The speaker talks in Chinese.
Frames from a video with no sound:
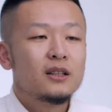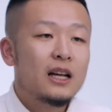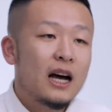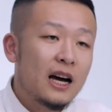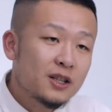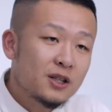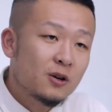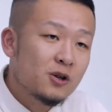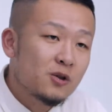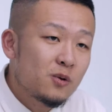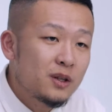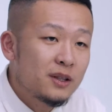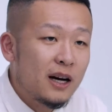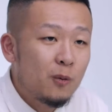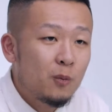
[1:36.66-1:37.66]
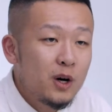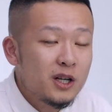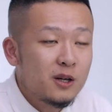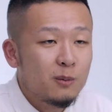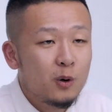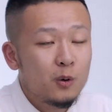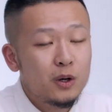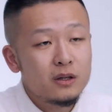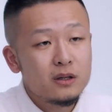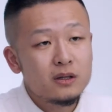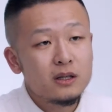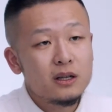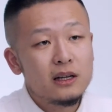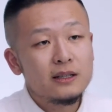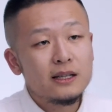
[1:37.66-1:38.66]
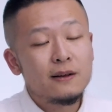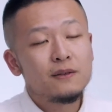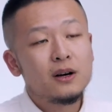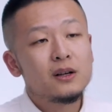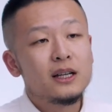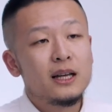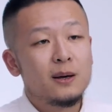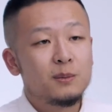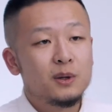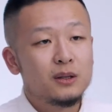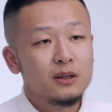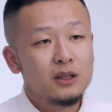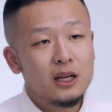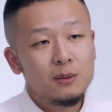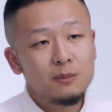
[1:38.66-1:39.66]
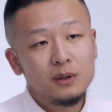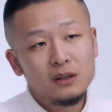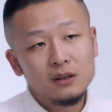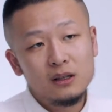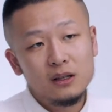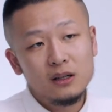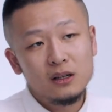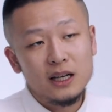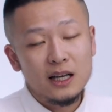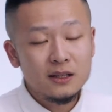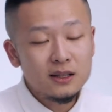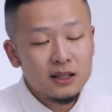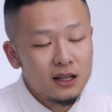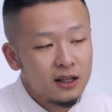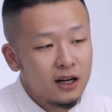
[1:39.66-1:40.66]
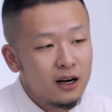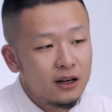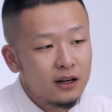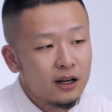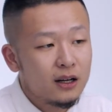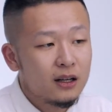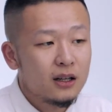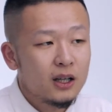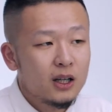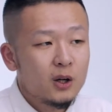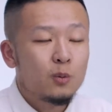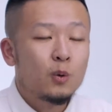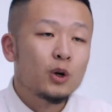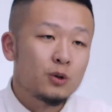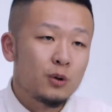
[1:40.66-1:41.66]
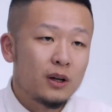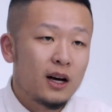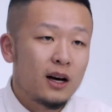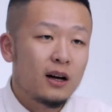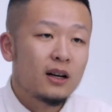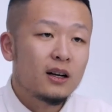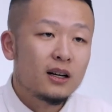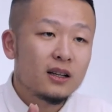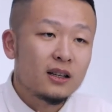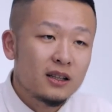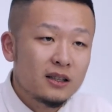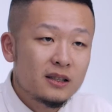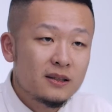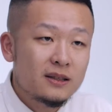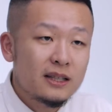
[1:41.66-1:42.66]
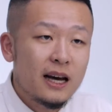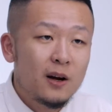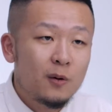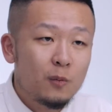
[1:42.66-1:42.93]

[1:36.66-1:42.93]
那还是要说一下，为什么会是这三方联名呢？他们的联系在哪儿呢？我觉得啊，核心在